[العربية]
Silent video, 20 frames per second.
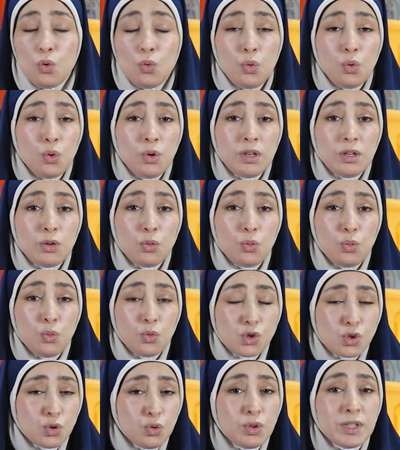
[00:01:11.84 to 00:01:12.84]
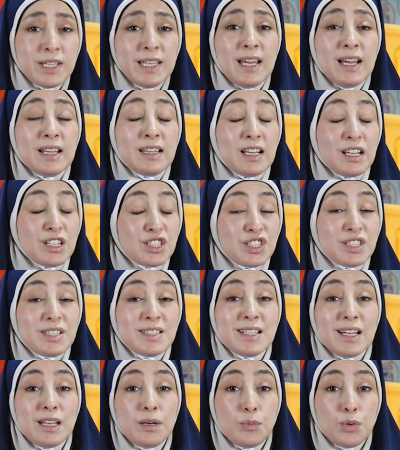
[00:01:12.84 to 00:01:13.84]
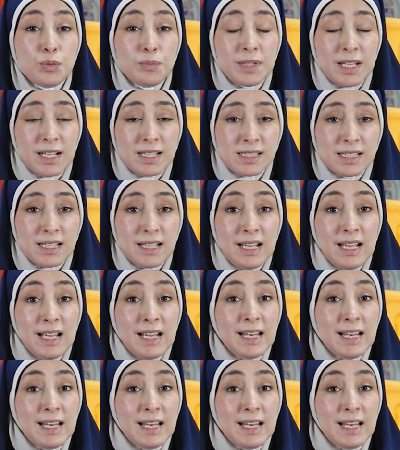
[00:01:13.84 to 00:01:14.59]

وسلوكياتها جدا ممتازة